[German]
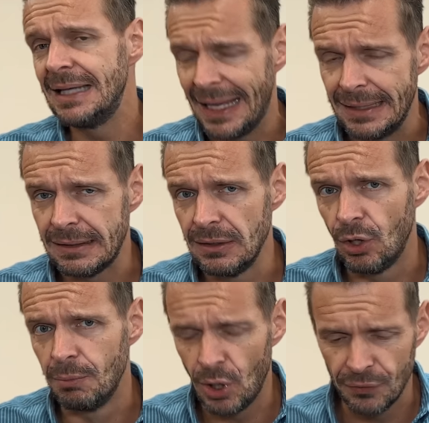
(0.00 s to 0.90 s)
enden,
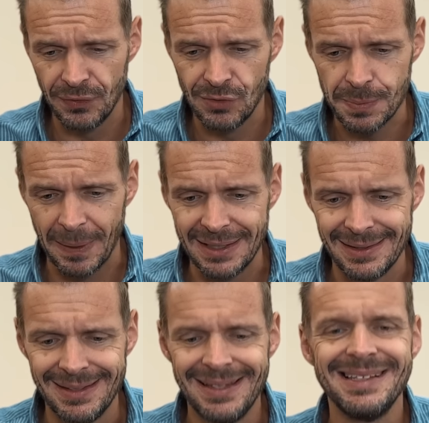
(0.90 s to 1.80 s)
um offen zu
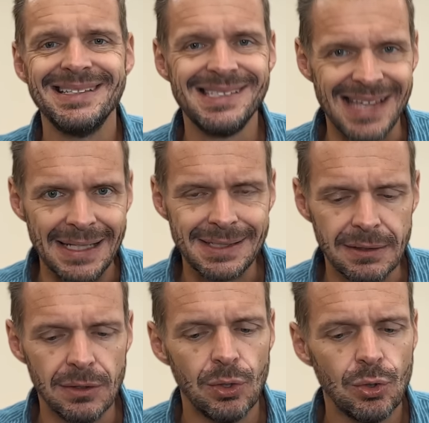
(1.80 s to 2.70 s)
sprechen,
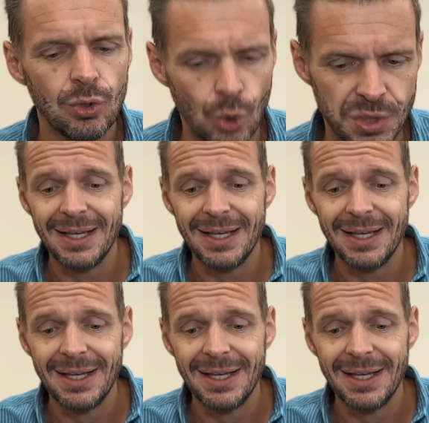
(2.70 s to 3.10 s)
selten gut.